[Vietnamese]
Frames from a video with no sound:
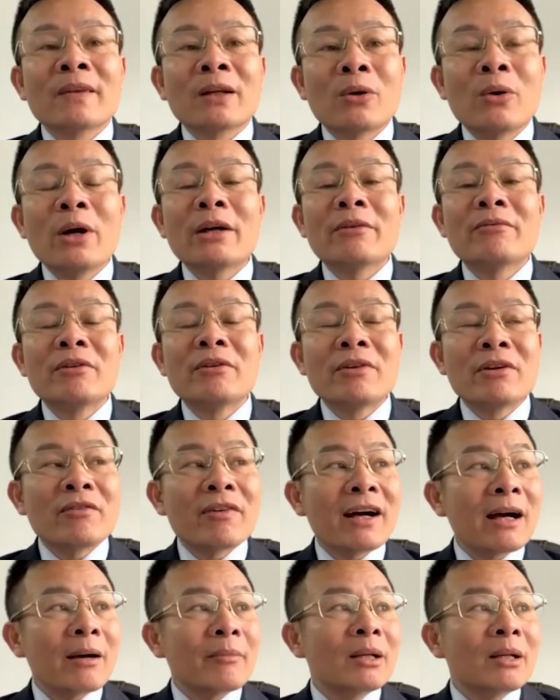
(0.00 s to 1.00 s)
có hành vi vi
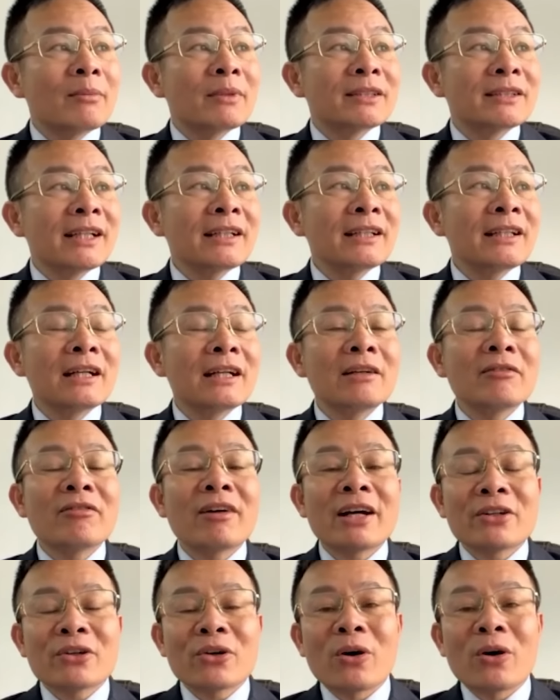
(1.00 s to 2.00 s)
phạm nhưng mà xét thấy cái
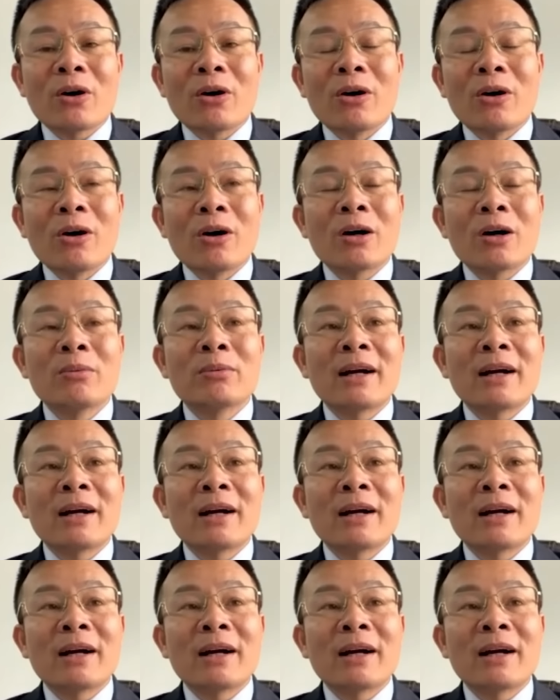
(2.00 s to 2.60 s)
vai trò của họ không đáng